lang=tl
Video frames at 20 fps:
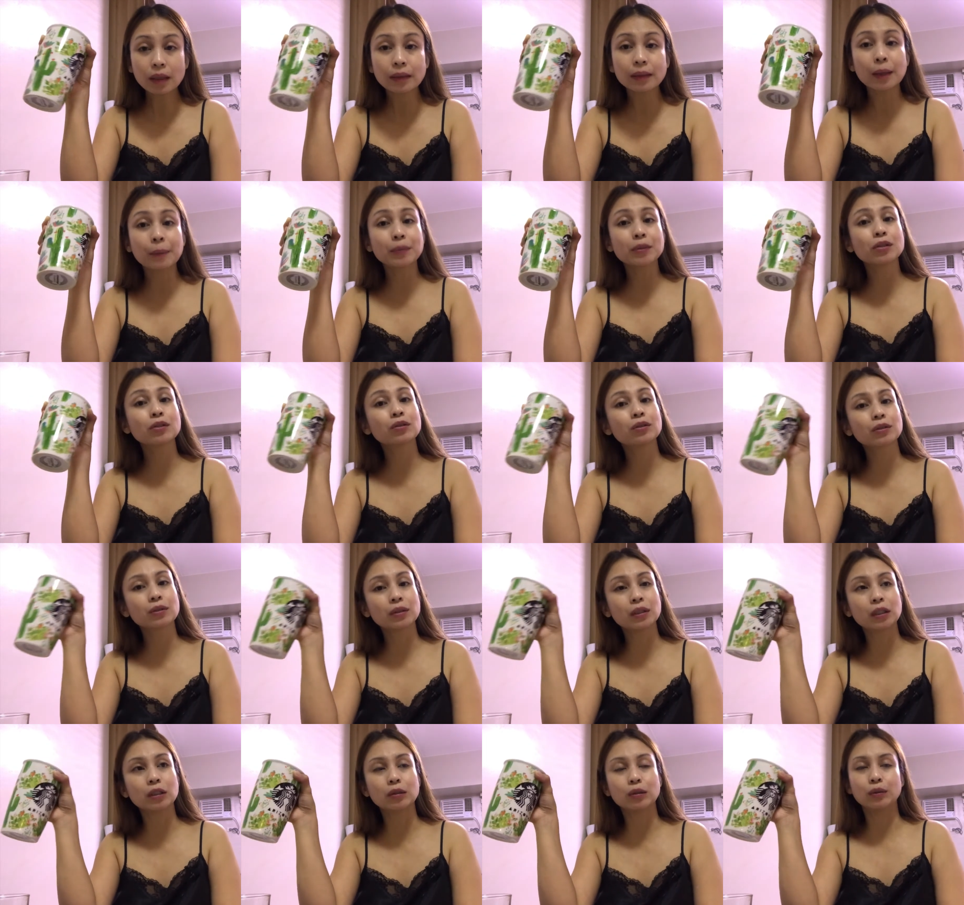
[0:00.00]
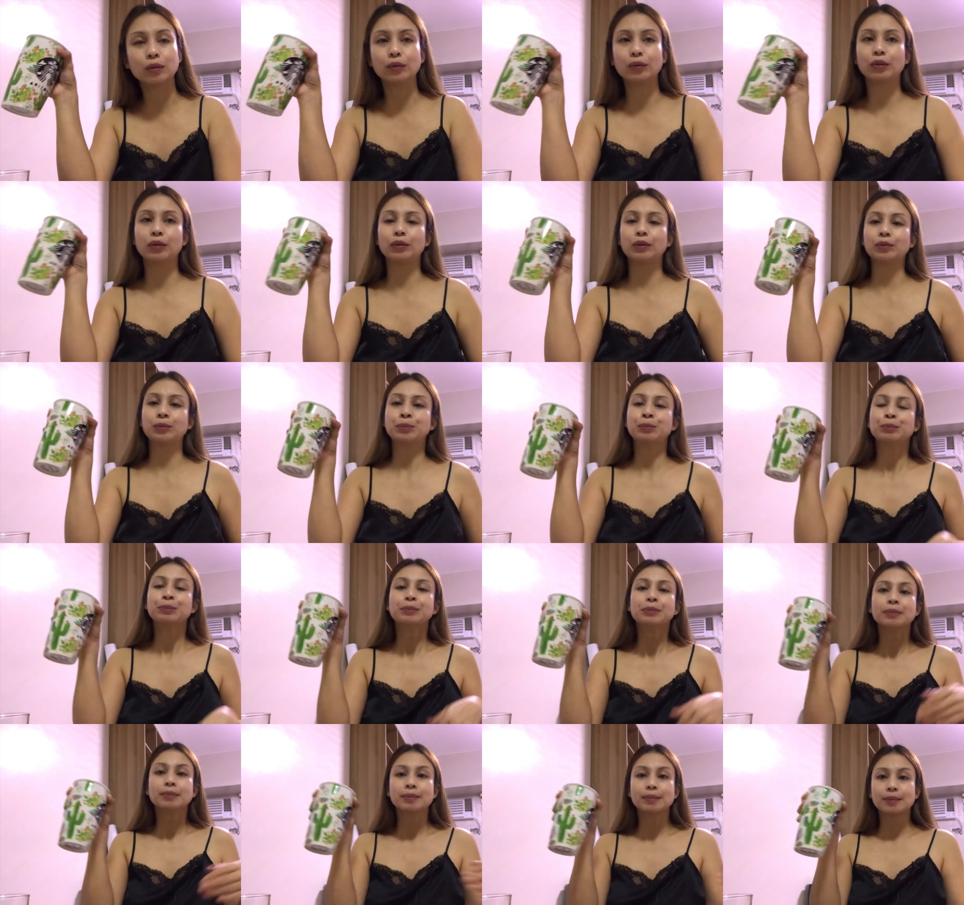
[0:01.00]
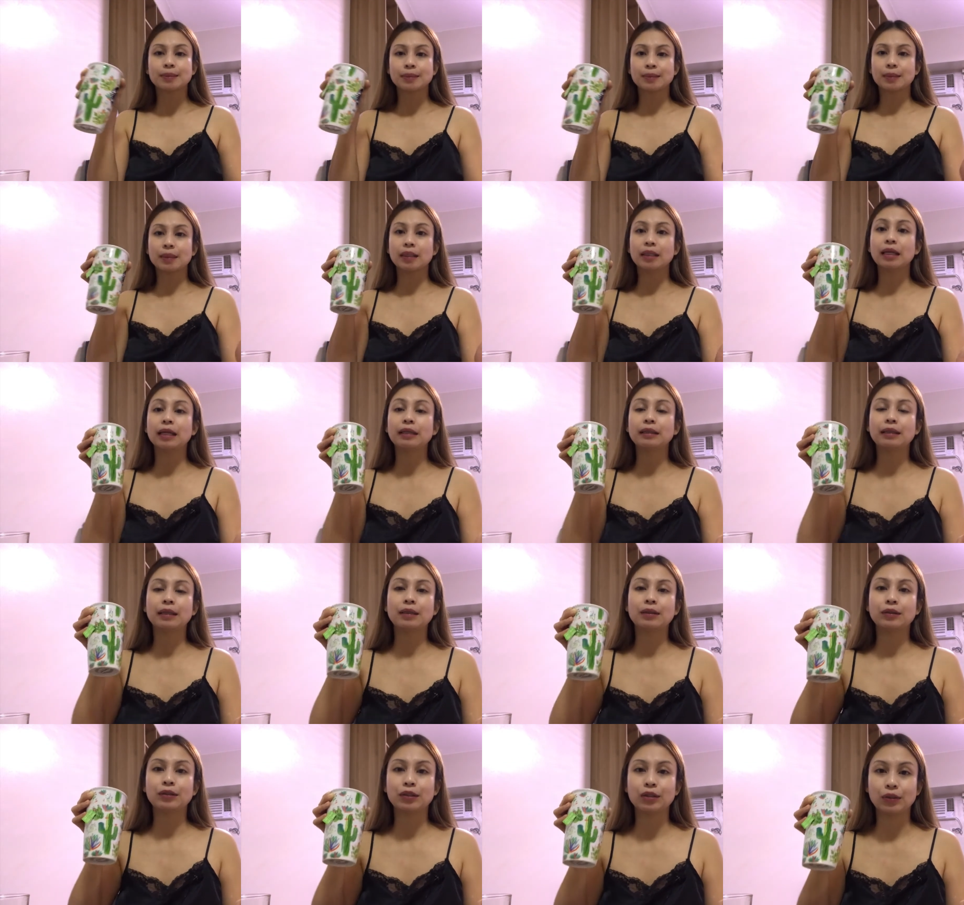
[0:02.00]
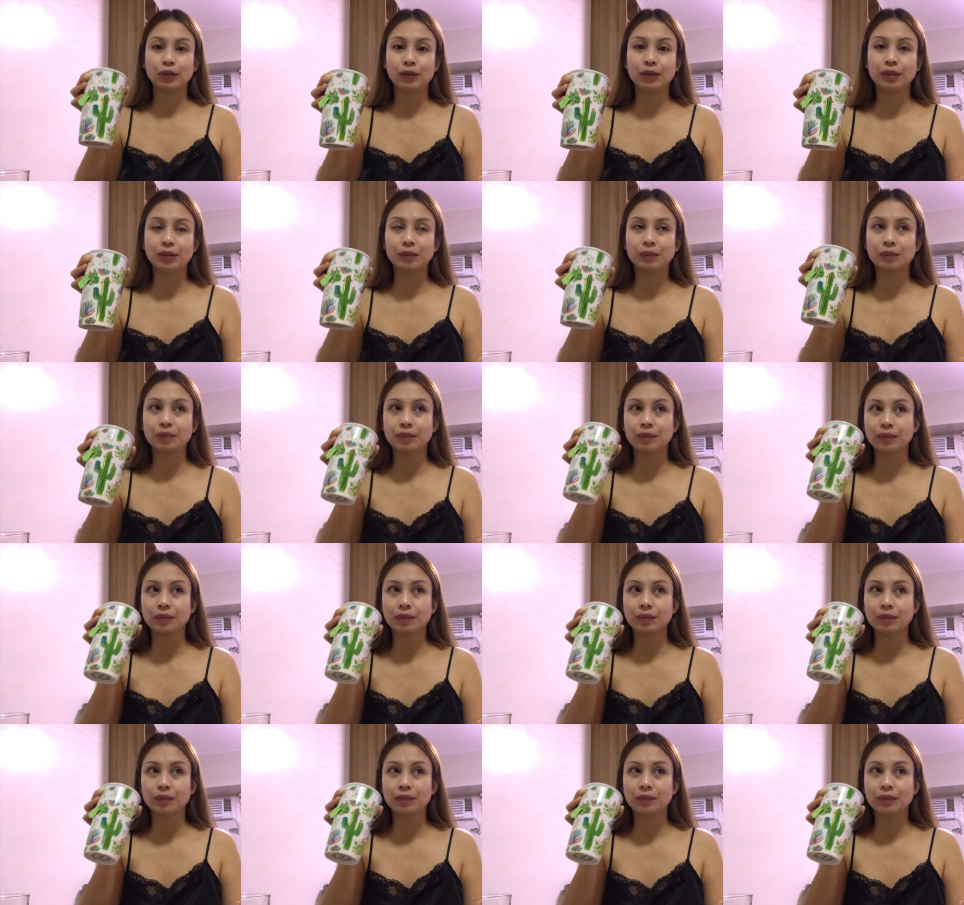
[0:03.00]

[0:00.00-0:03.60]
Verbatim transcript: Tapos doon ko niluluto. Dinadala ko doon.